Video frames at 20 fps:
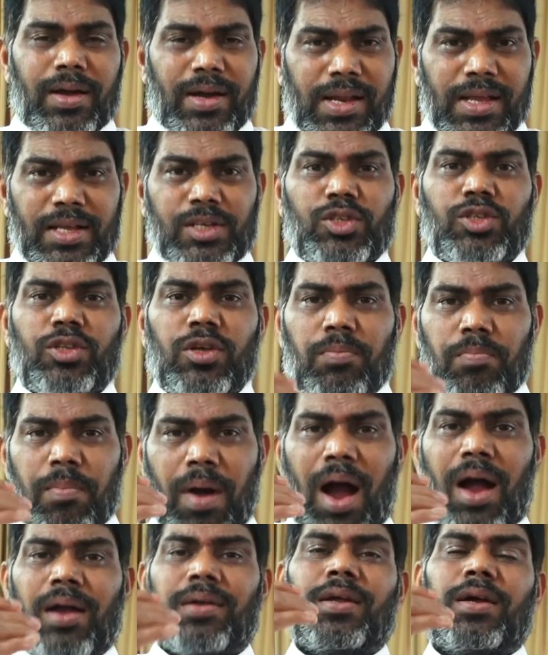క్రీస్తు
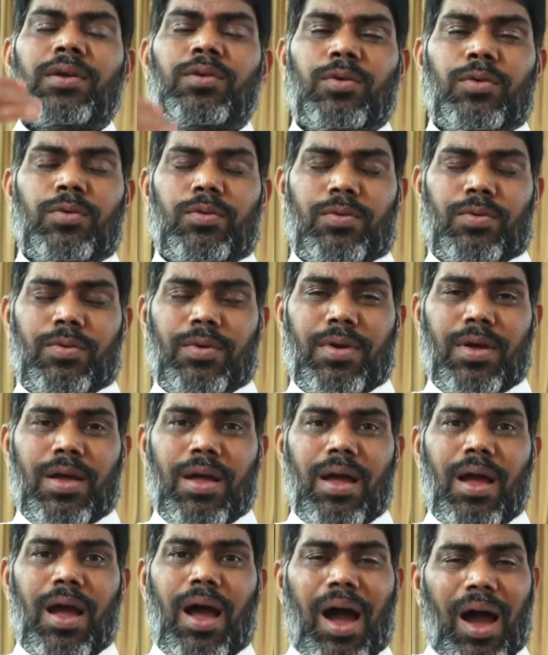మాటను
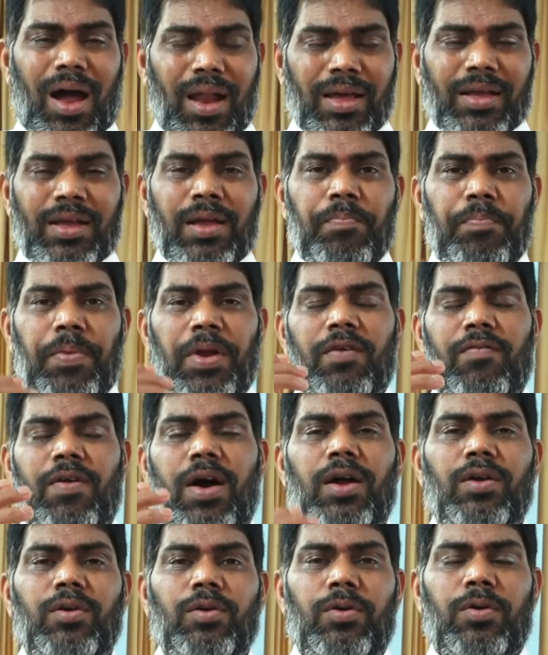ఆలకింపిన
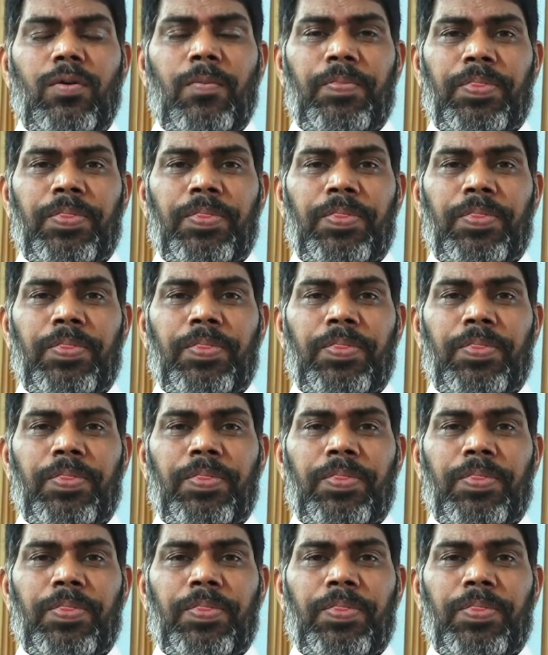వాడు